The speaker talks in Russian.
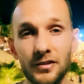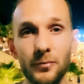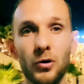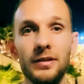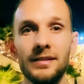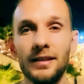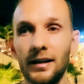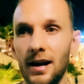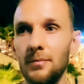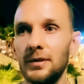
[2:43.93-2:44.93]
в мой
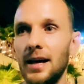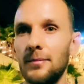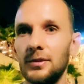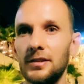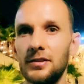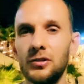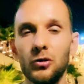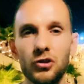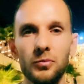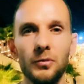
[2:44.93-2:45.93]
инстаграм, там есть
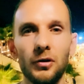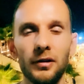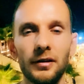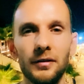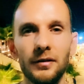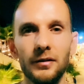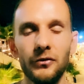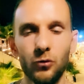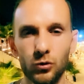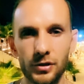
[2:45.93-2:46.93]
очень много
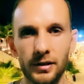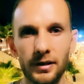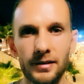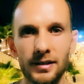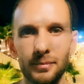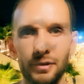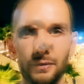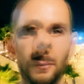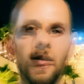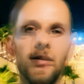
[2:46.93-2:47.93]
вкусных рецептов.
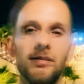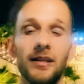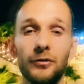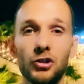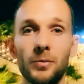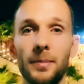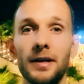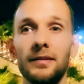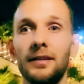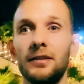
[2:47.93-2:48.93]
Следующий
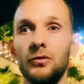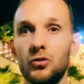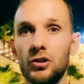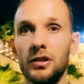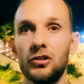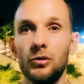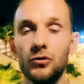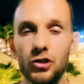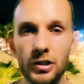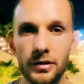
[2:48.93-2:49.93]
момент, это нужно
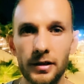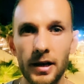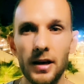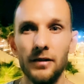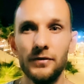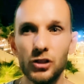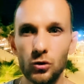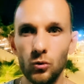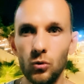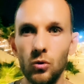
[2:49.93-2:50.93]
исключить
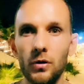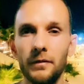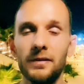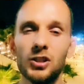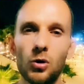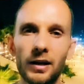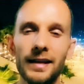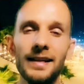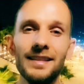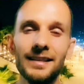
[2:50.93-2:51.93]
всю
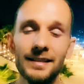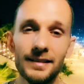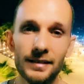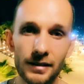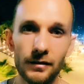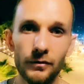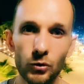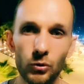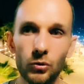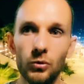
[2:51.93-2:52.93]

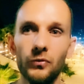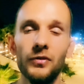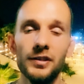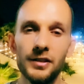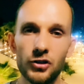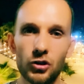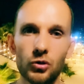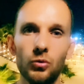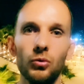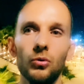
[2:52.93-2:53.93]
высокоинтенсивную
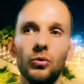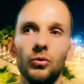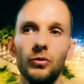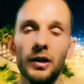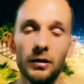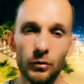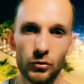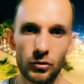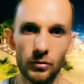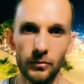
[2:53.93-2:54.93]
физическую
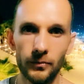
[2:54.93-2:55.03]
нагрузку.